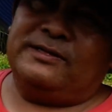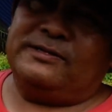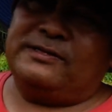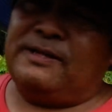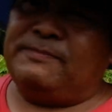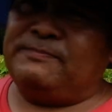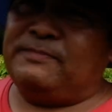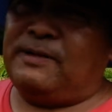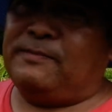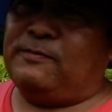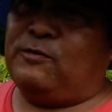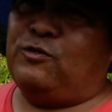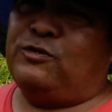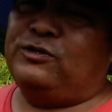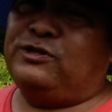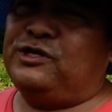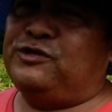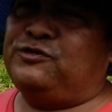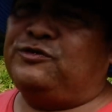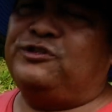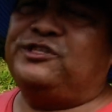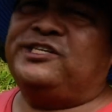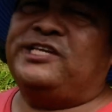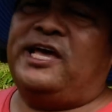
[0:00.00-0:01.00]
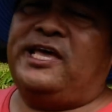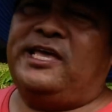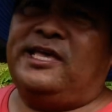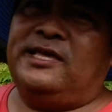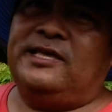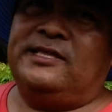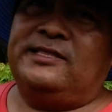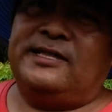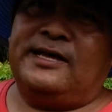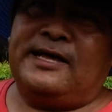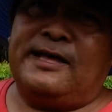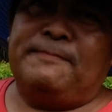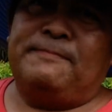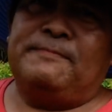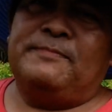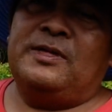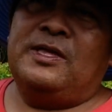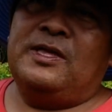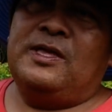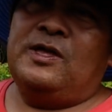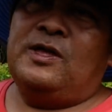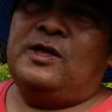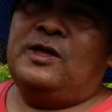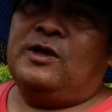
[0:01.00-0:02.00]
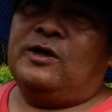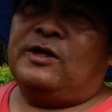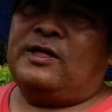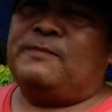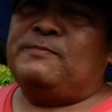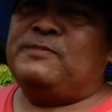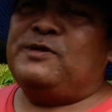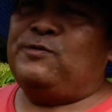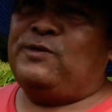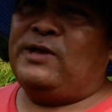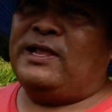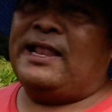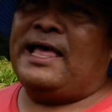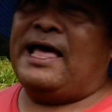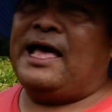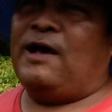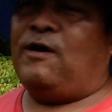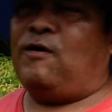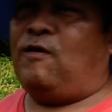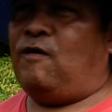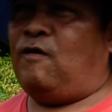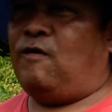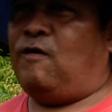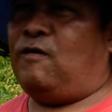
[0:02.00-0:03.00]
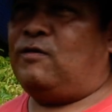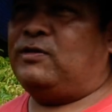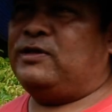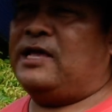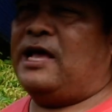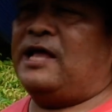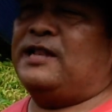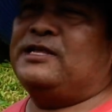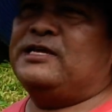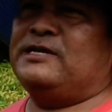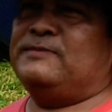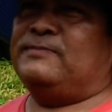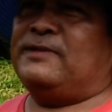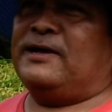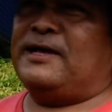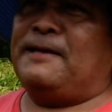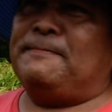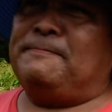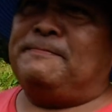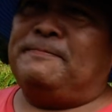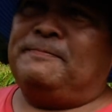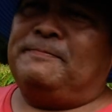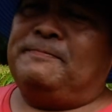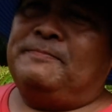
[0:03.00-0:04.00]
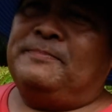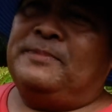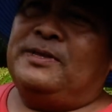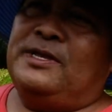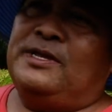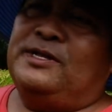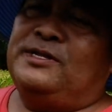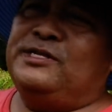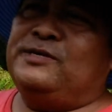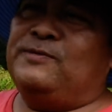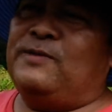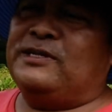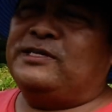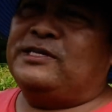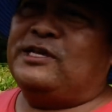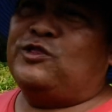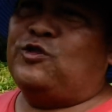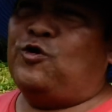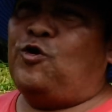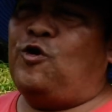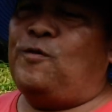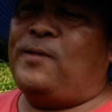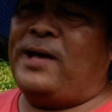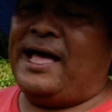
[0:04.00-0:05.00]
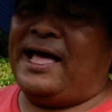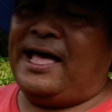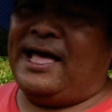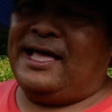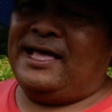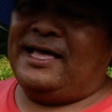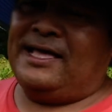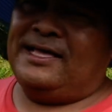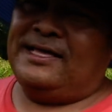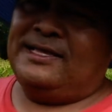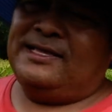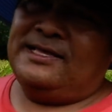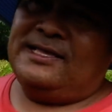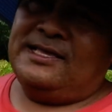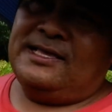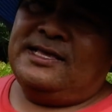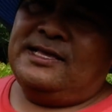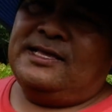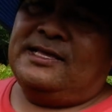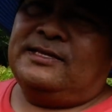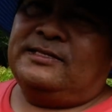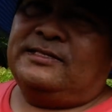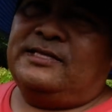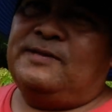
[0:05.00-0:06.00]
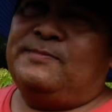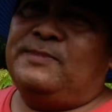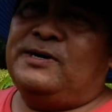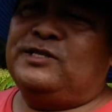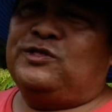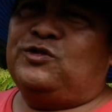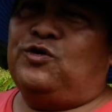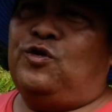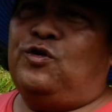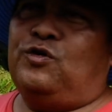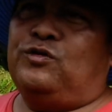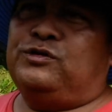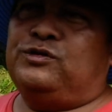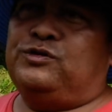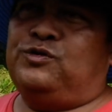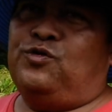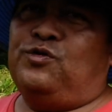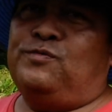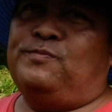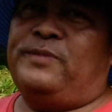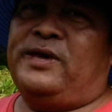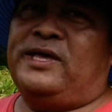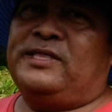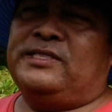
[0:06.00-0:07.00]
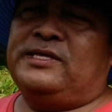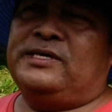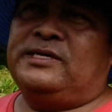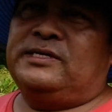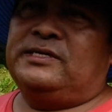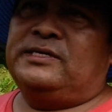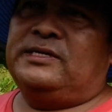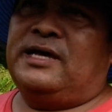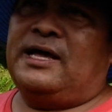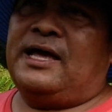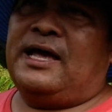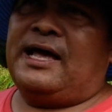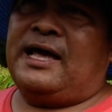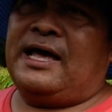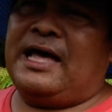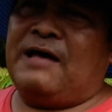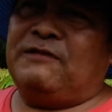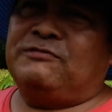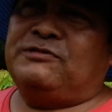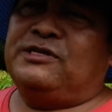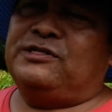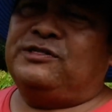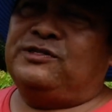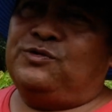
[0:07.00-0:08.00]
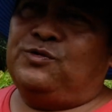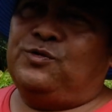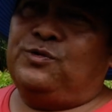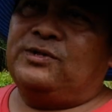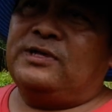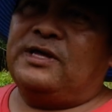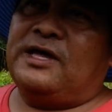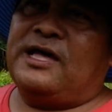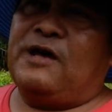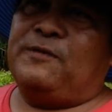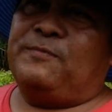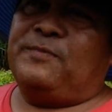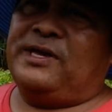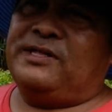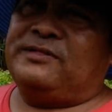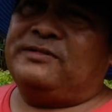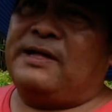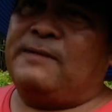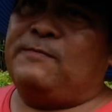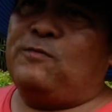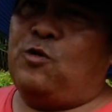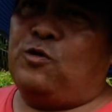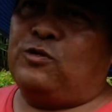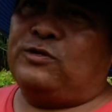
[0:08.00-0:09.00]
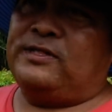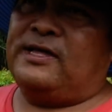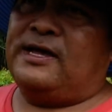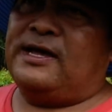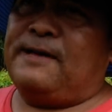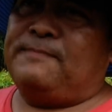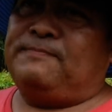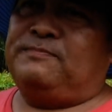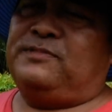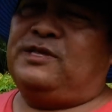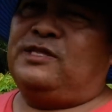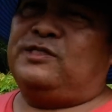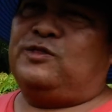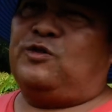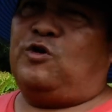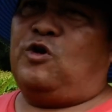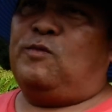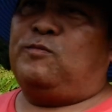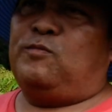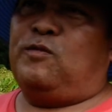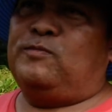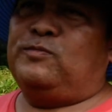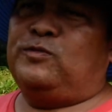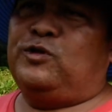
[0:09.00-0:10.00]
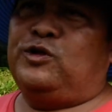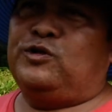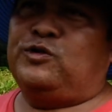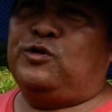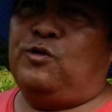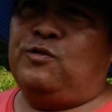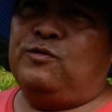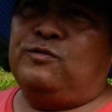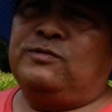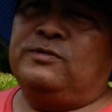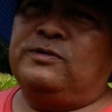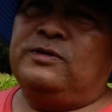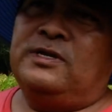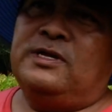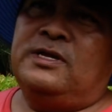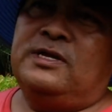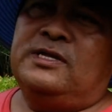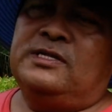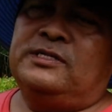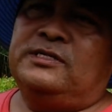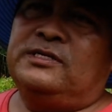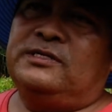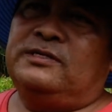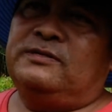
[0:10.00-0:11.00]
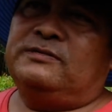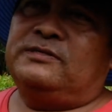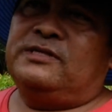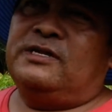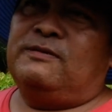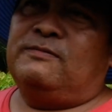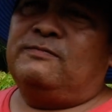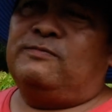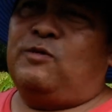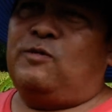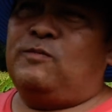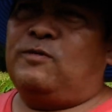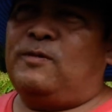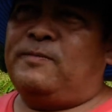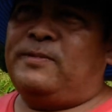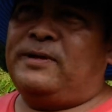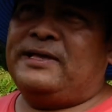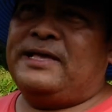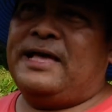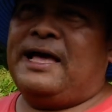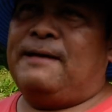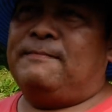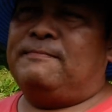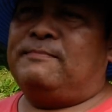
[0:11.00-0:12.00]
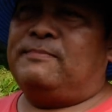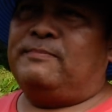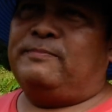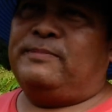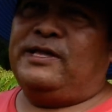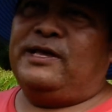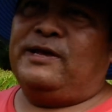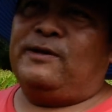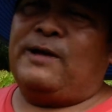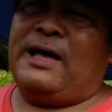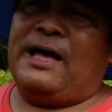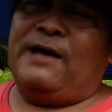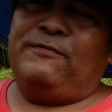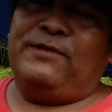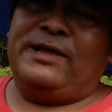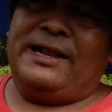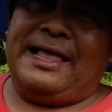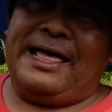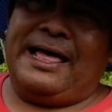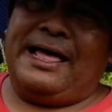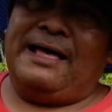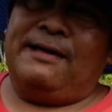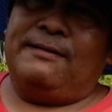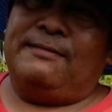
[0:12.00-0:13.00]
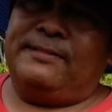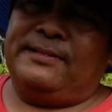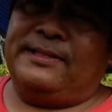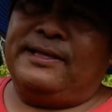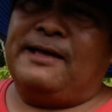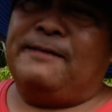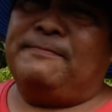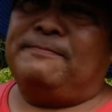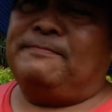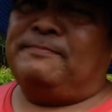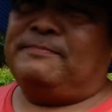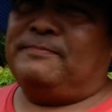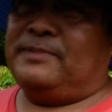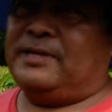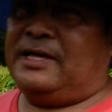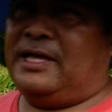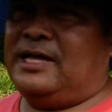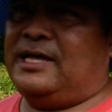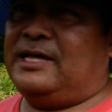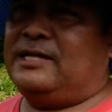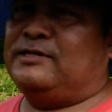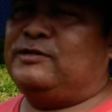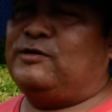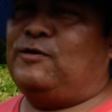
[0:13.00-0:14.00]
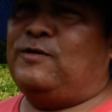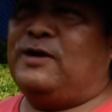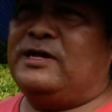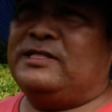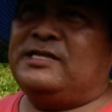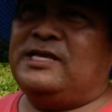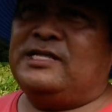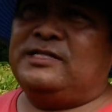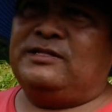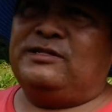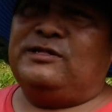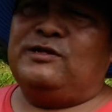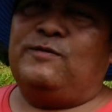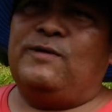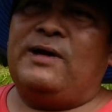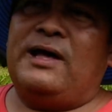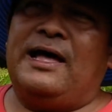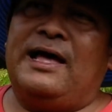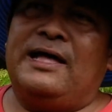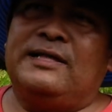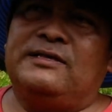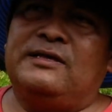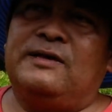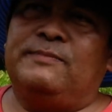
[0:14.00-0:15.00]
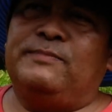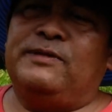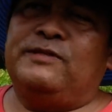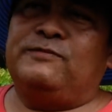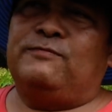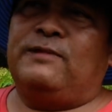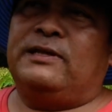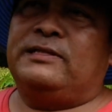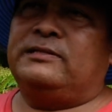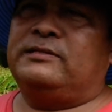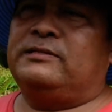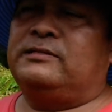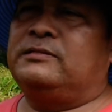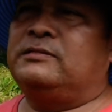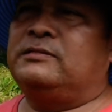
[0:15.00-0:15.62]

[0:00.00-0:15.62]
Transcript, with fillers: สำหรับคนที่สนใจนะครับผมถ้ามีเวลาก็อย่าลืมนะครับ หรือว่าจะโทรมาครับ ที่เบอร์โทร 0 8 1 9 7 0 9 8 3 6 นะครับติดต่อผมโดยตรงซึ่งซึ่งผมก็พยายามปลีกหาเวลาสองอาทิตย์อ่าสองอาทิตย์หรือว่าอาจจะเป็นวัน